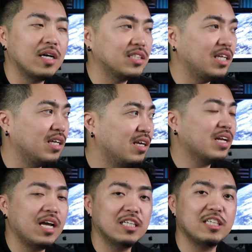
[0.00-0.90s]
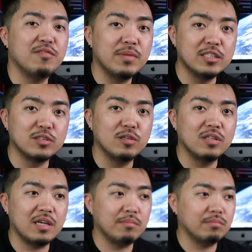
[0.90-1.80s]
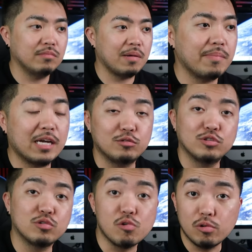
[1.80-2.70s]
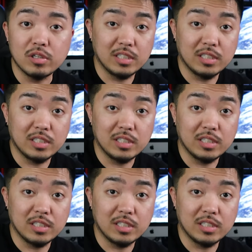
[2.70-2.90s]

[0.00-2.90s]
Kasi yun nga as I mentioned, I'm, I'm back to school,